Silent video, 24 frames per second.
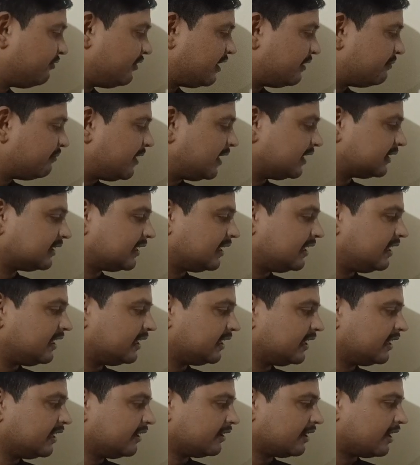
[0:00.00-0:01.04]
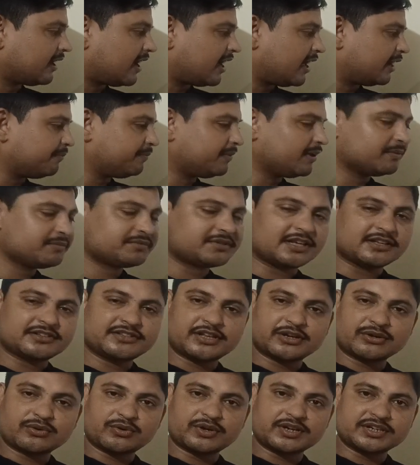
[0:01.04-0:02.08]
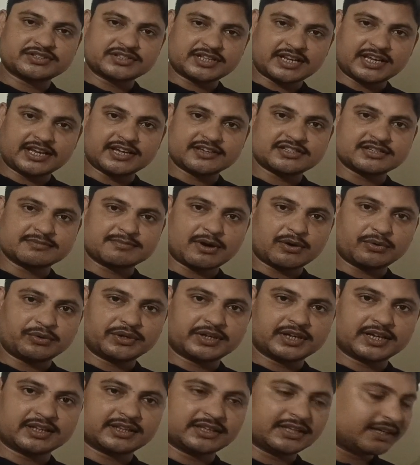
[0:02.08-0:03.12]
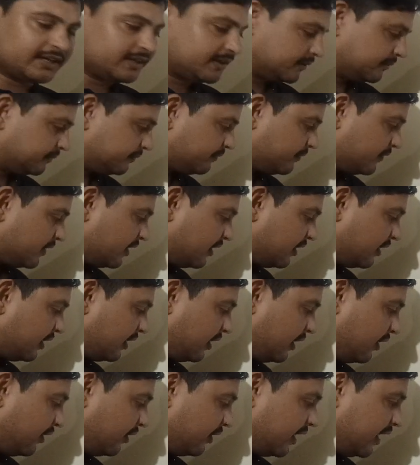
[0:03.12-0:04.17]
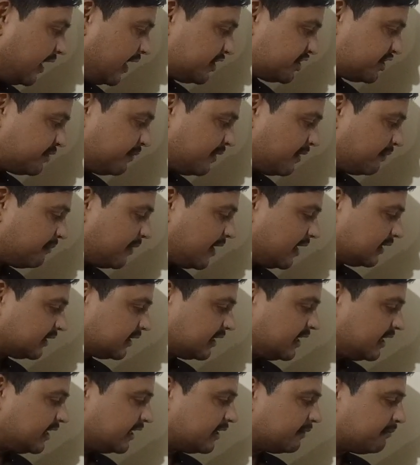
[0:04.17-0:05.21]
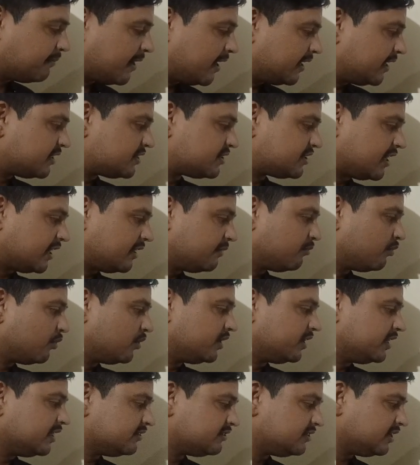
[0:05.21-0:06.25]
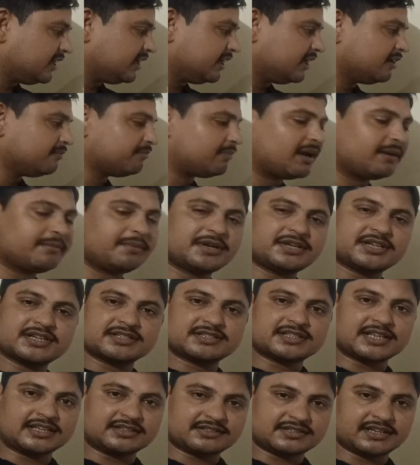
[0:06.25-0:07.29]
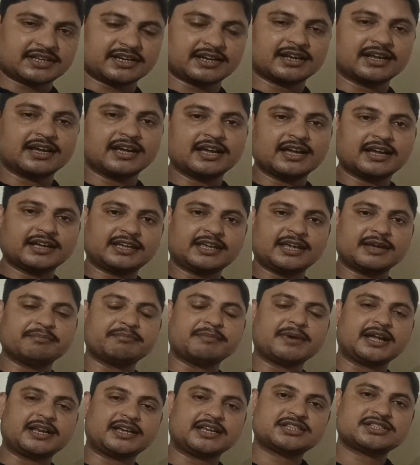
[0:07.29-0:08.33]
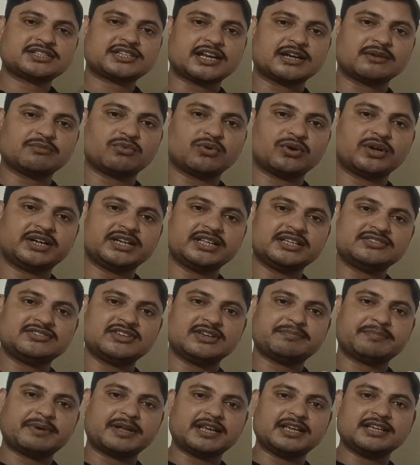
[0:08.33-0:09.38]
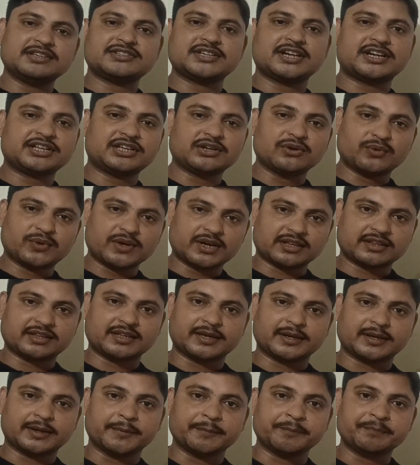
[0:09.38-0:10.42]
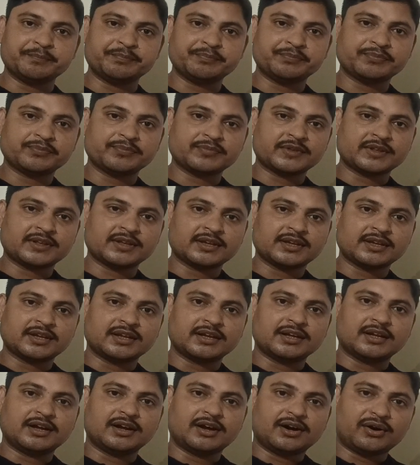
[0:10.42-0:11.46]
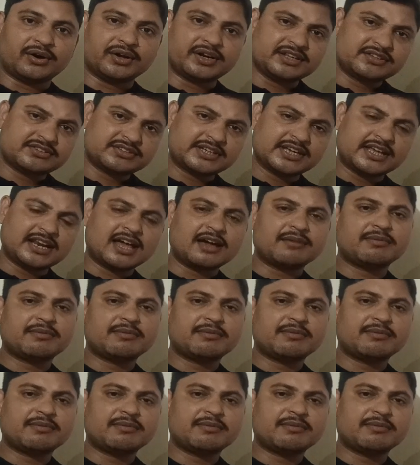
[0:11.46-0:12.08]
फिर हम बात कर लेंगे आरपीएम सेंसर को किस तरीके से माउंट करते हैं और लास्ट में हम बात करेंगे माइनस टेन बोल्ट डीसी इन वाइब्रेशन सेंसर कि हम माइनस टेन वोल्ट डीसी पर ही सेट क्यों करते हैं और इसके